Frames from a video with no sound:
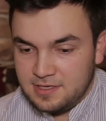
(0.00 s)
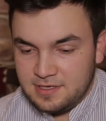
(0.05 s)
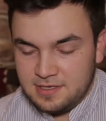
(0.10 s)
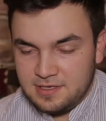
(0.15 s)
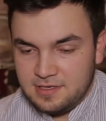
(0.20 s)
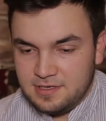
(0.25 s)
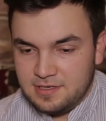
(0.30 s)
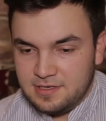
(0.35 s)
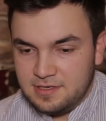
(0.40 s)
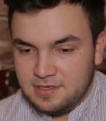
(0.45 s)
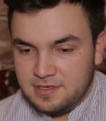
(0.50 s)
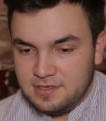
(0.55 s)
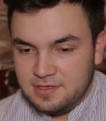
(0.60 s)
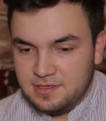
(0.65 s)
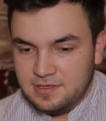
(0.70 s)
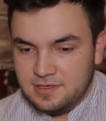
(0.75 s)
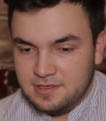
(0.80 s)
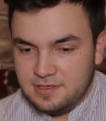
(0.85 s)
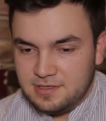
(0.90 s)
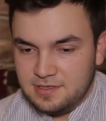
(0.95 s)

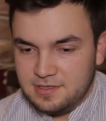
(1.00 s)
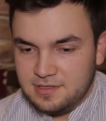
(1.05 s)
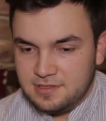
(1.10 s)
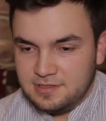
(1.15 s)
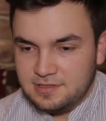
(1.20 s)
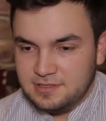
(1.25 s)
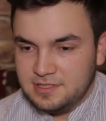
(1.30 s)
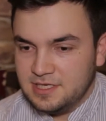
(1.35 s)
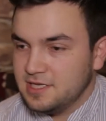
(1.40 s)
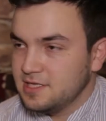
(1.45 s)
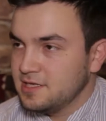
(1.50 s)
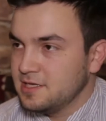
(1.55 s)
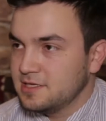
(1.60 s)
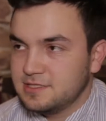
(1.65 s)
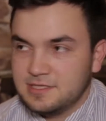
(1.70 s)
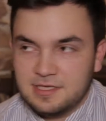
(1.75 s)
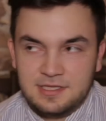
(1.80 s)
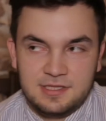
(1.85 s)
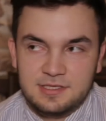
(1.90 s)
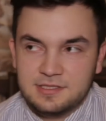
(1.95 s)
Э, деньги,
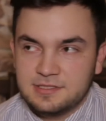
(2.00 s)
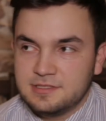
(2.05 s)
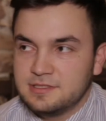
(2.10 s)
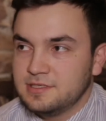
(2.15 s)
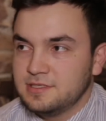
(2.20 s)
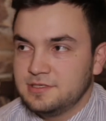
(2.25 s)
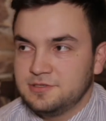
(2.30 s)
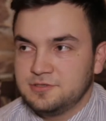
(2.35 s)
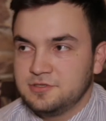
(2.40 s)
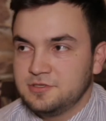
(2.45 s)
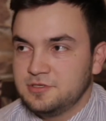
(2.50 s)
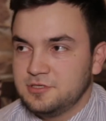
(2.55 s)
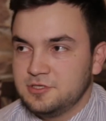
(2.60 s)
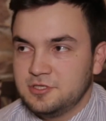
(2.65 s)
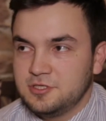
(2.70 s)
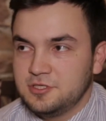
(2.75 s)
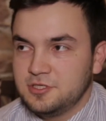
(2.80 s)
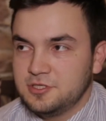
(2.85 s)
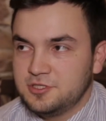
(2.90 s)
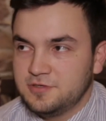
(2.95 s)
ценности,
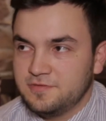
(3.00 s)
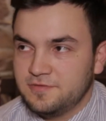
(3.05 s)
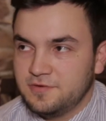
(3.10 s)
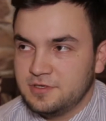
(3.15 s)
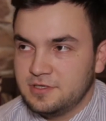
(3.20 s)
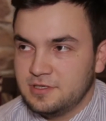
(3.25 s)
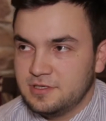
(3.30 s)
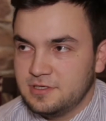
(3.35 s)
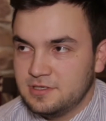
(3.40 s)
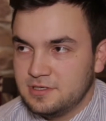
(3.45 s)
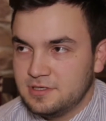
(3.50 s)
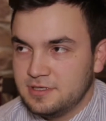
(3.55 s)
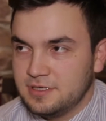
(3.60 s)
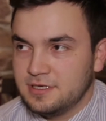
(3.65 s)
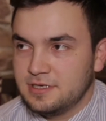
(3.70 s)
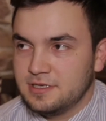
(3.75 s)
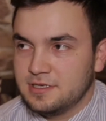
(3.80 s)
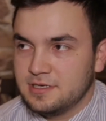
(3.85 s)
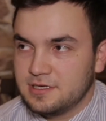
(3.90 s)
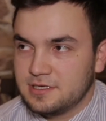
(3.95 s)
ничего не
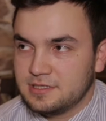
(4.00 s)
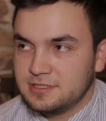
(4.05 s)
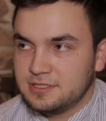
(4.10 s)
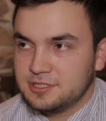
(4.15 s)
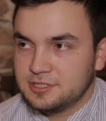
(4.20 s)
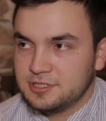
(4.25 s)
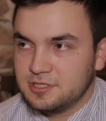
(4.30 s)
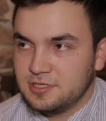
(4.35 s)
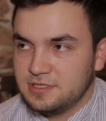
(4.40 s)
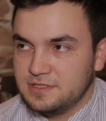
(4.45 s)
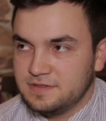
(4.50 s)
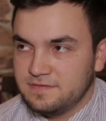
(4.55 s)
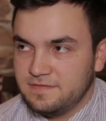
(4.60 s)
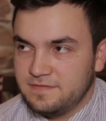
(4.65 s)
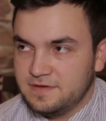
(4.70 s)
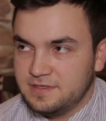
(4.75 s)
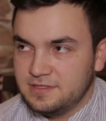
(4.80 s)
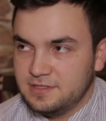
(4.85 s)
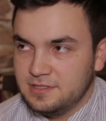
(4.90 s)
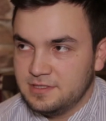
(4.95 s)
э, разрешилось
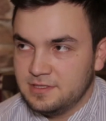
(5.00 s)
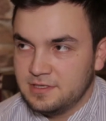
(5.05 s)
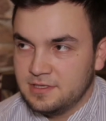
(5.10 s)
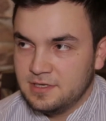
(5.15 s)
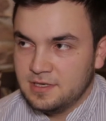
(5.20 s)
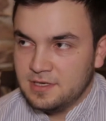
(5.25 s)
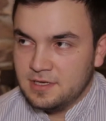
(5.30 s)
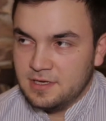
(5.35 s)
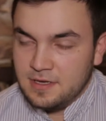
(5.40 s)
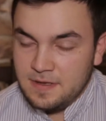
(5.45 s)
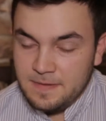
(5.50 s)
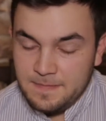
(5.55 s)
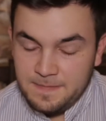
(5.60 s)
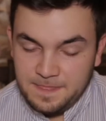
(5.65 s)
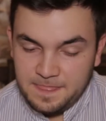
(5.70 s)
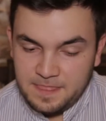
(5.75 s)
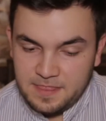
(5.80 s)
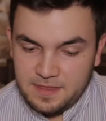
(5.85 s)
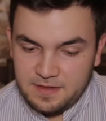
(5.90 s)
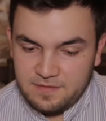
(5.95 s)
вывозить.
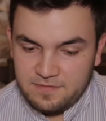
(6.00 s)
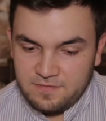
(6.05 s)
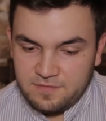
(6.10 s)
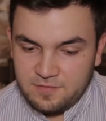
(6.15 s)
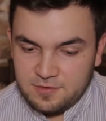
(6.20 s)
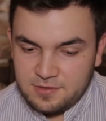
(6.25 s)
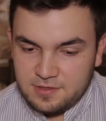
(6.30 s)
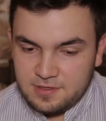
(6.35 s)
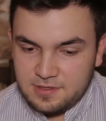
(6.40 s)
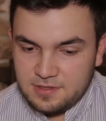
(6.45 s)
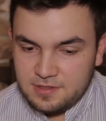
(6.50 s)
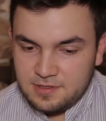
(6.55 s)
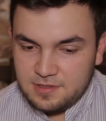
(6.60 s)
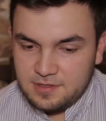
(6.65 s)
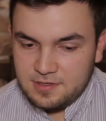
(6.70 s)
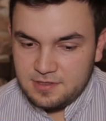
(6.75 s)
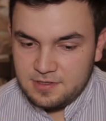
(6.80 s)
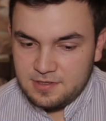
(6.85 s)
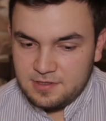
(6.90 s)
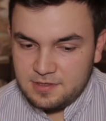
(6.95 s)
Вот.
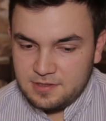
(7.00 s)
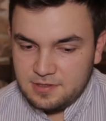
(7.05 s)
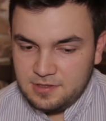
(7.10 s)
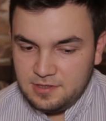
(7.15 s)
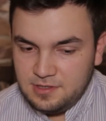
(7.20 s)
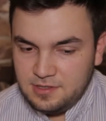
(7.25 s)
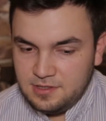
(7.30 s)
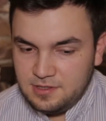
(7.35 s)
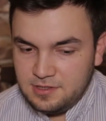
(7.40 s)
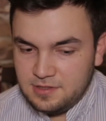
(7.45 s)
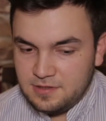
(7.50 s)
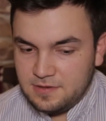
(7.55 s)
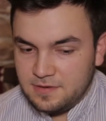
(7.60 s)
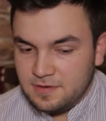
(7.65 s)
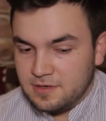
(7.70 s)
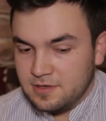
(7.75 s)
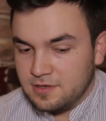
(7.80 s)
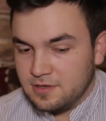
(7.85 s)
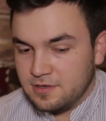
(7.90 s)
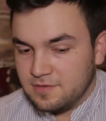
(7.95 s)
Э, и
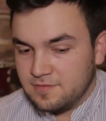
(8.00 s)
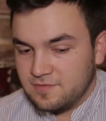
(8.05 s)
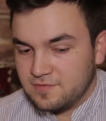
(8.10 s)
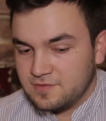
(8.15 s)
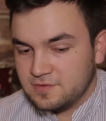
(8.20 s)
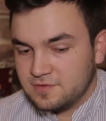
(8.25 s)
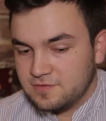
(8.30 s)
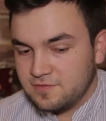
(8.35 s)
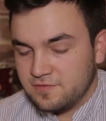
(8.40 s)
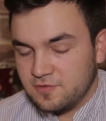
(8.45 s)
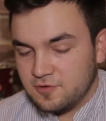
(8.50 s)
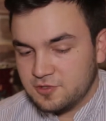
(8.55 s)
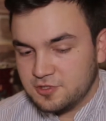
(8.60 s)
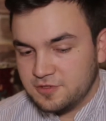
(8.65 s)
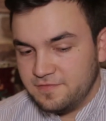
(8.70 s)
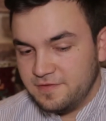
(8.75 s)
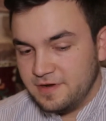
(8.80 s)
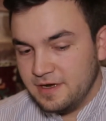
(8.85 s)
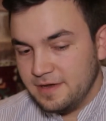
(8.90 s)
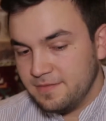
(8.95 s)
э, в то
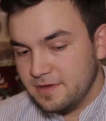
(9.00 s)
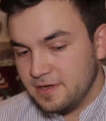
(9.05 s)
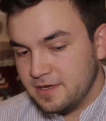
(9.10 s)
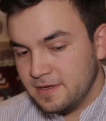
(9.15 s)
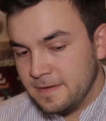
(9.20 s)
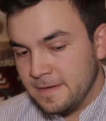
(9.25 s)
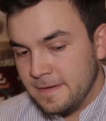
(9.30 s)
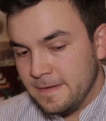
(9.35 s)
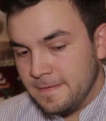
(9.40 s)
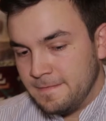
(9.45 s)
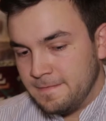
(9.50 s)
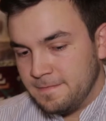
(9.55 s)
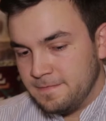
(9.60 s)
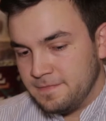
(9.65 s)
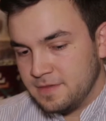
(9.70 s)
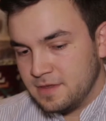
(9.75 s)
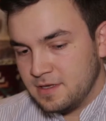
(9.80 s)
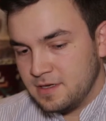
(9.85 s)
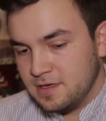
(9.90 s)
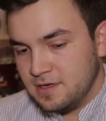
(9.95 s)
же время
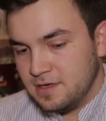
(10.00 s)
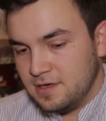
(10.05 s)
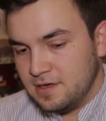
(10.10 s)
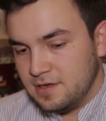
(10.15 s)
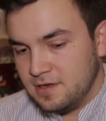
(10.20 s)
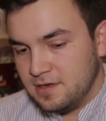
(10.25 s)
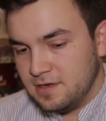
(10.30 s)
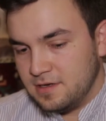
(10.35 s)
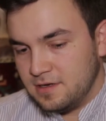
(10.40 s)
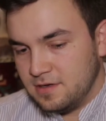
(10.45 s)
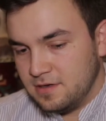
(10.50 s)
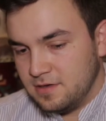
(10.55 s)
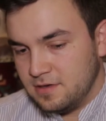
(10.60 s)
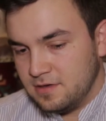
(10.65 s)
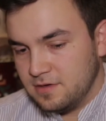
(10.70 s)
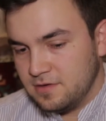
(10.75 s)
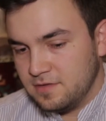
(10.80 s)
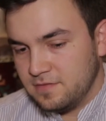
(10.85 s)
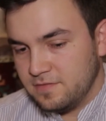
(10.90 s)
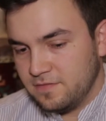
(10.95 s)
э,
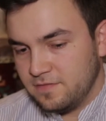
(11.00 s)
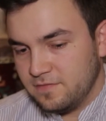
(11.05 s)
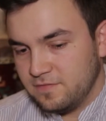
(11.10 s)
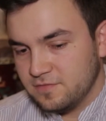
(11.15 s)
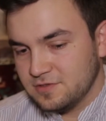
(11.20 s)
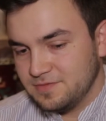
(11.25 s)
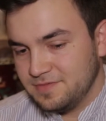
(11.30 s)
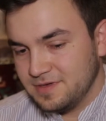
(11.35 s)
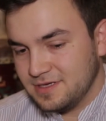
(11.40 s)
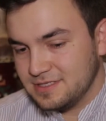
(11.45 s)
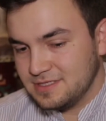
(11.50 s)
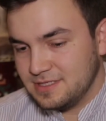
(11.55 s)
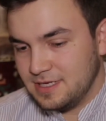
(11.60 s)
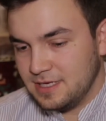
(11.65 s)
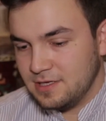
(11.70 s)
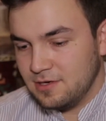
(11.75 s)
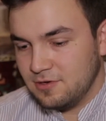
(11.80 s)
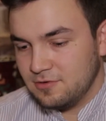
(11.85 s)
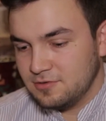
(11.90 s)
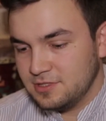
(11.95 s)
в
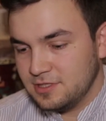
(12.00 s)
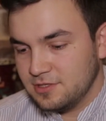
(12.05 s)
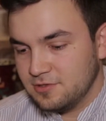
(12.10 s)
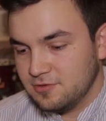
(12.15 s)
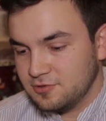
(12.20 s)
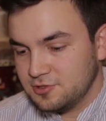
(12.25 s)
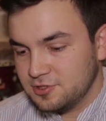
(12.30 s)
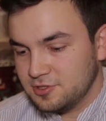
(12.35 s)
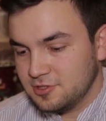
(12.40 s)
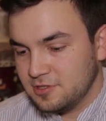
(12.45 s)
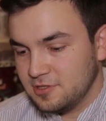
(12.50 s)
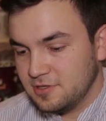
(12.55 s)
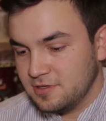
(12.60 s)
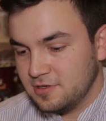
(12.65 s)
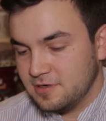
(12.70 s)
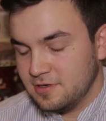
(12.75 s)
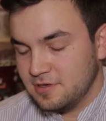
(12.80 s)
Узбекистане людей тоже